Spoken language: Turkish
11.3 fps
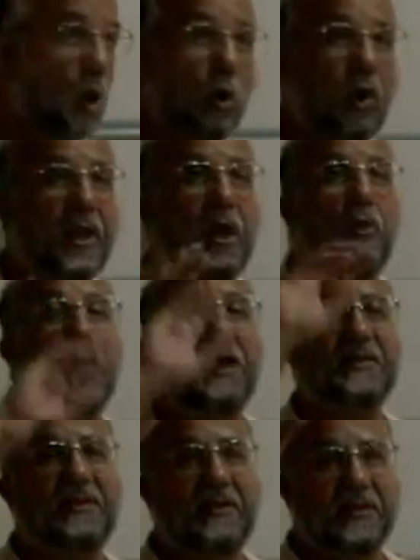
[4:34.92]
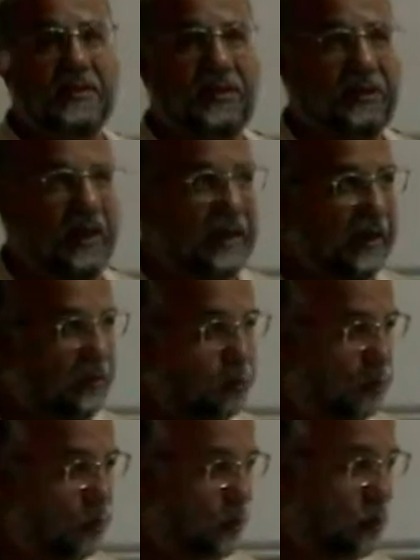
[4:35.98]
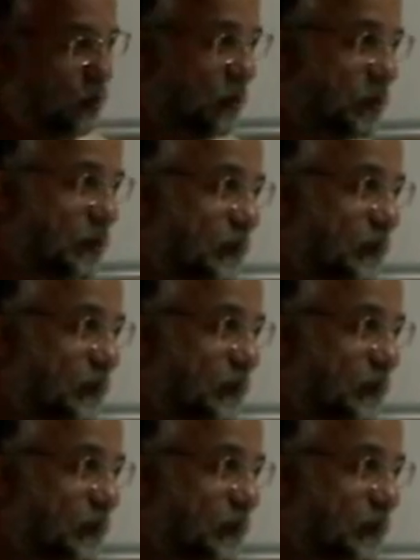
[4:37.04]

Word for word: Ona uyarsanız hidayet bulursunuz.